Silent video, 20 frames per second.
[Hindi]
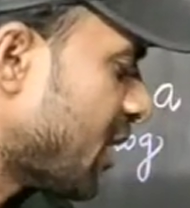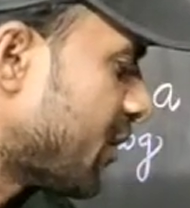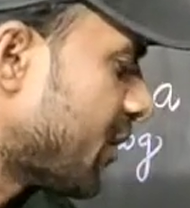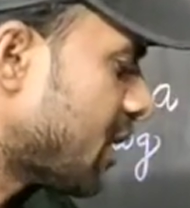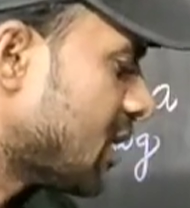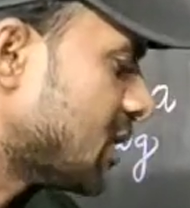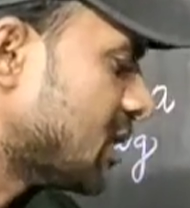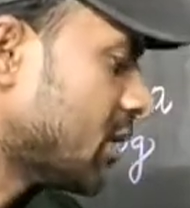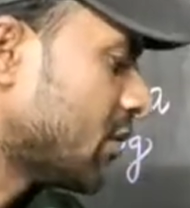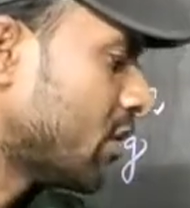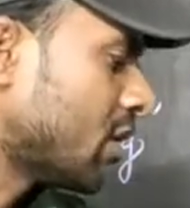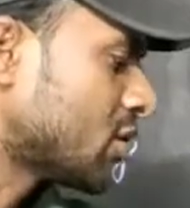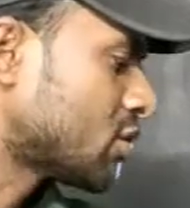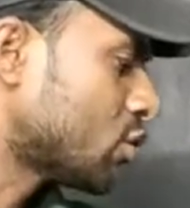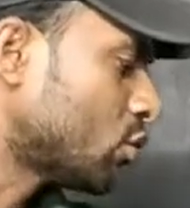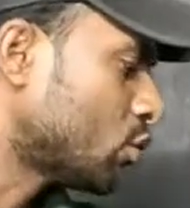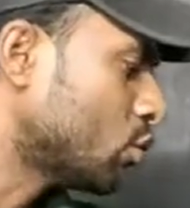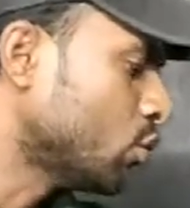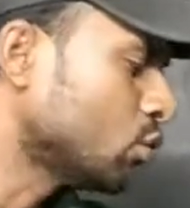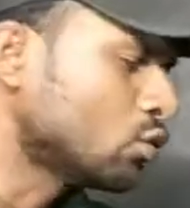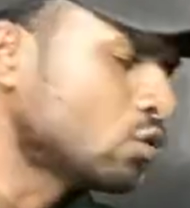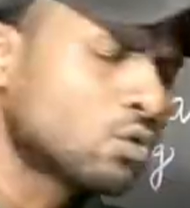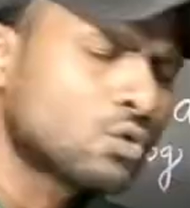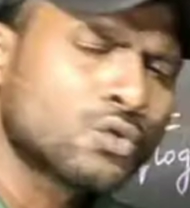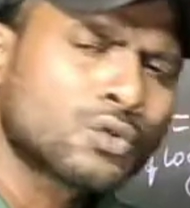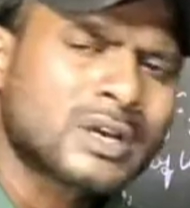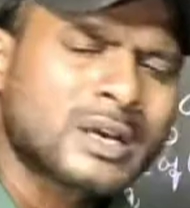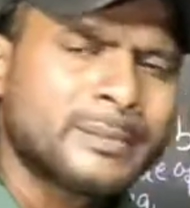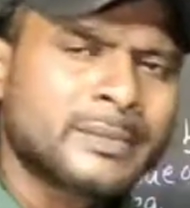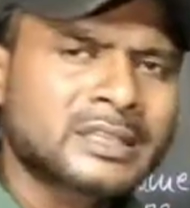5 इज इक्वल्स टू टू
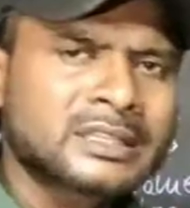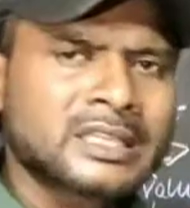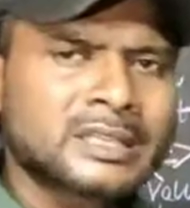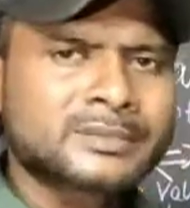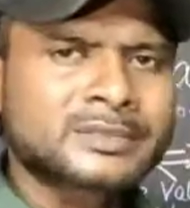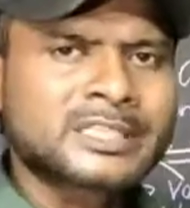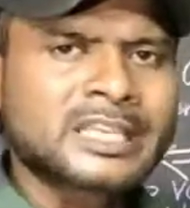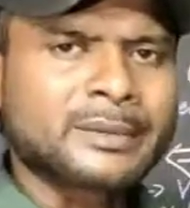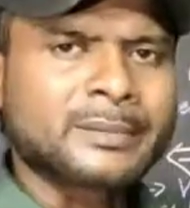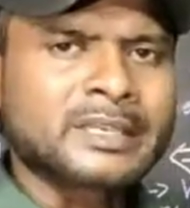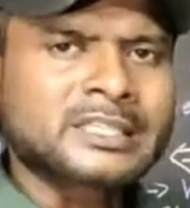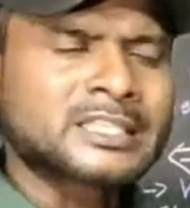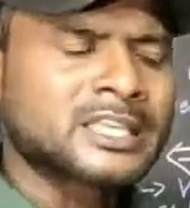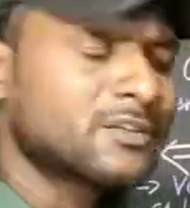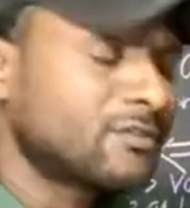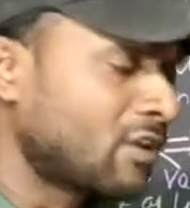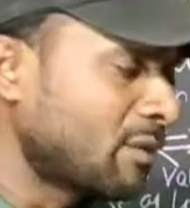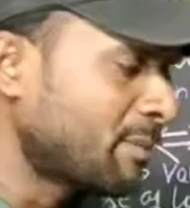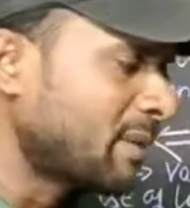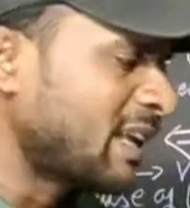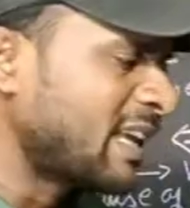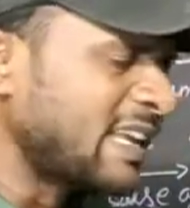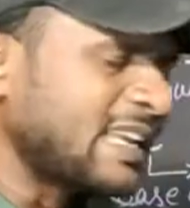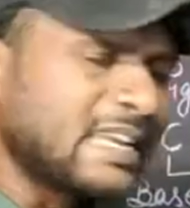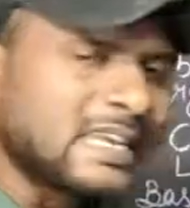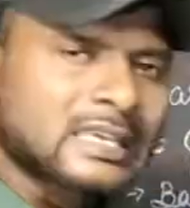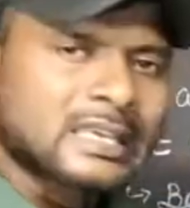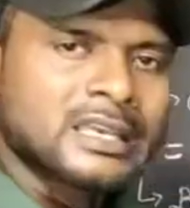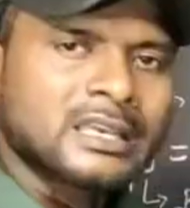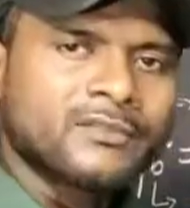दोनों का मतलब सेम है सिर्फ हमने
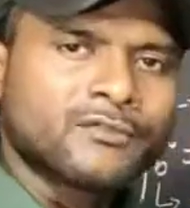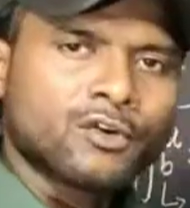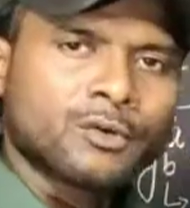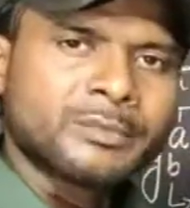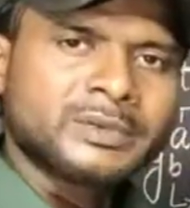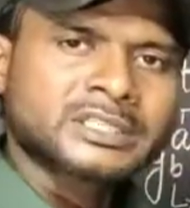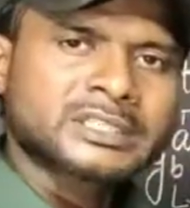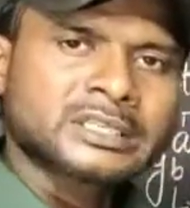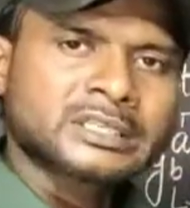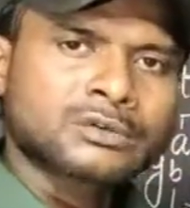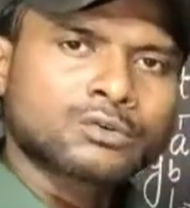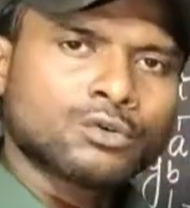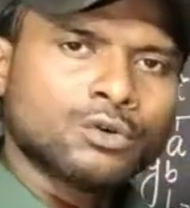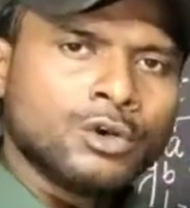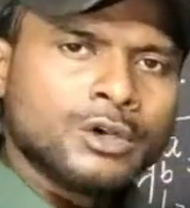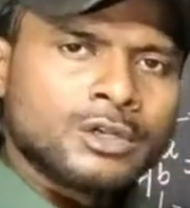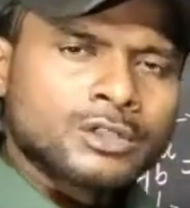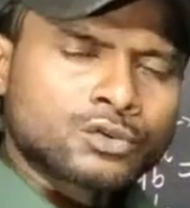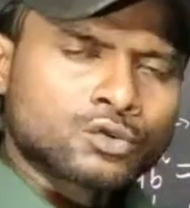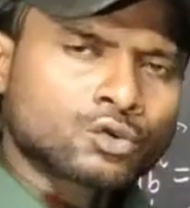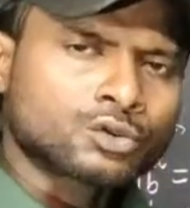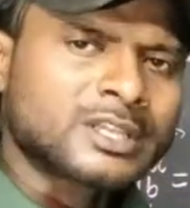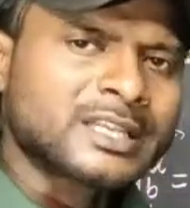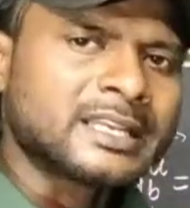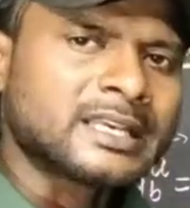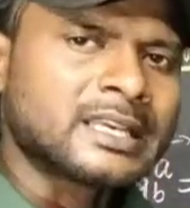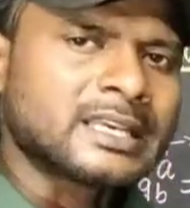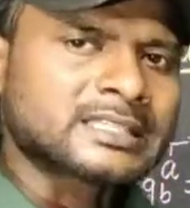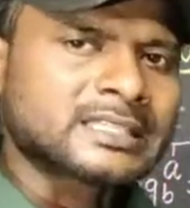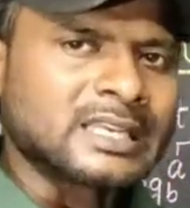एक ही इन्फॉर्मेशन को दो
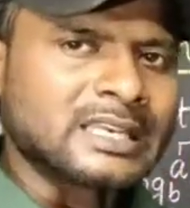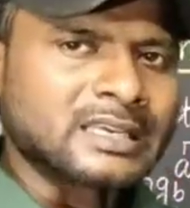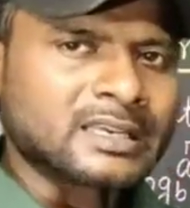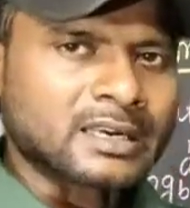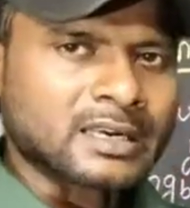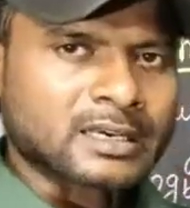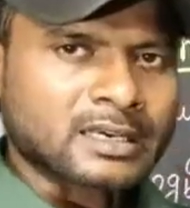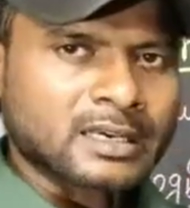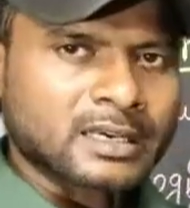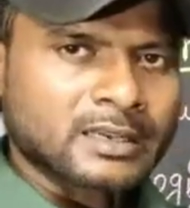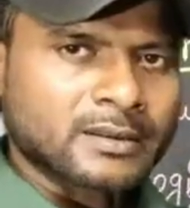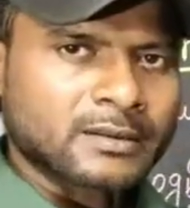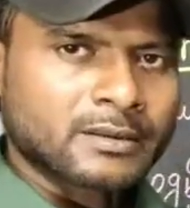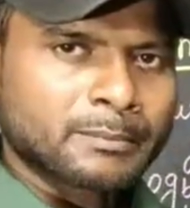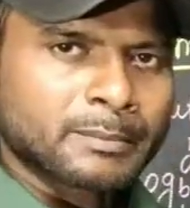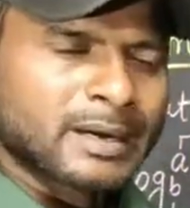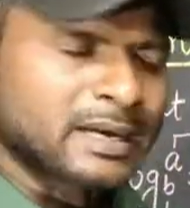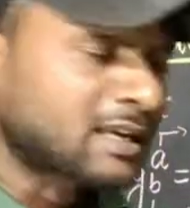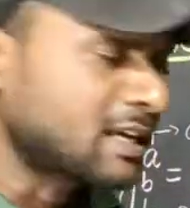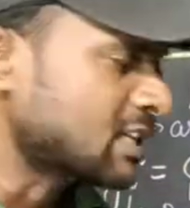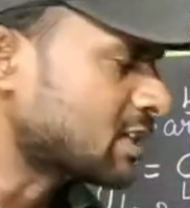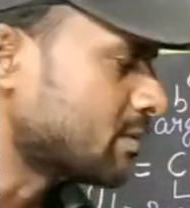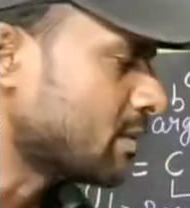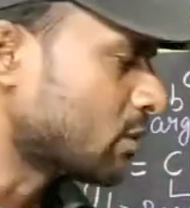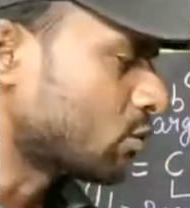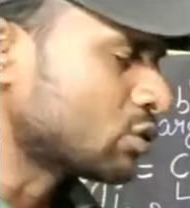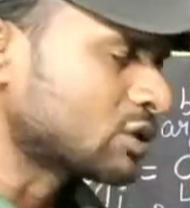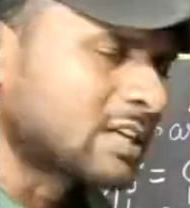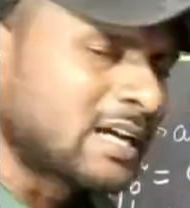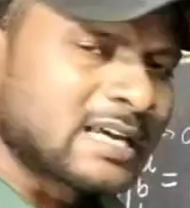तरीके से लिख रखा है बाकी
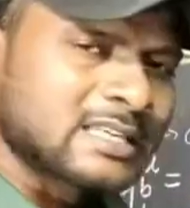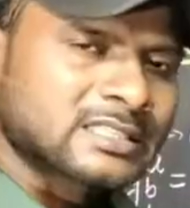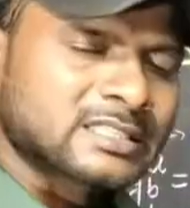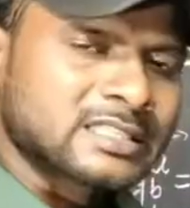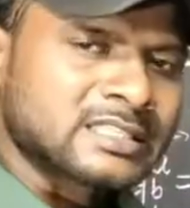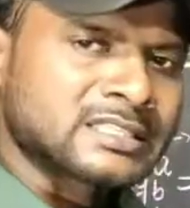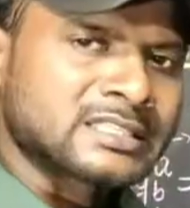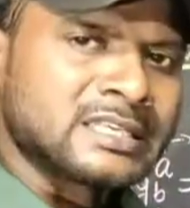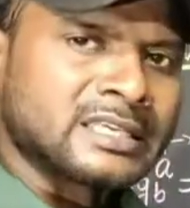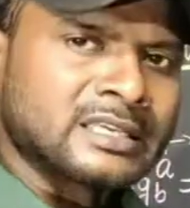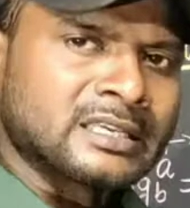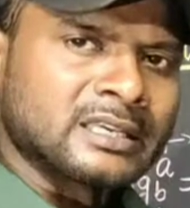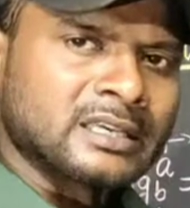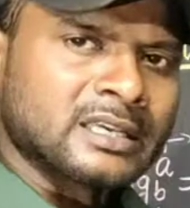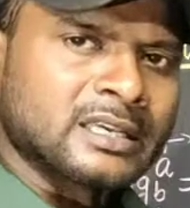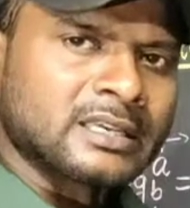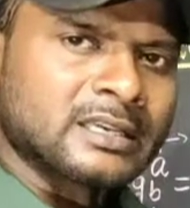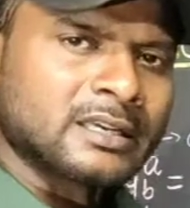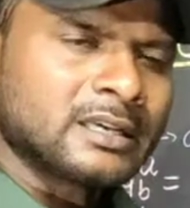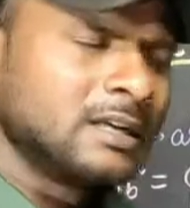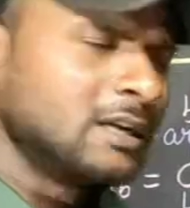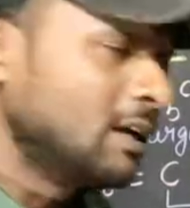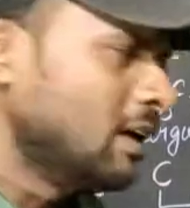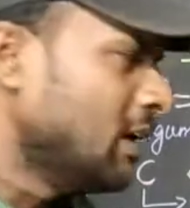इसमें कुछ खास चीज़ नहीं की गई है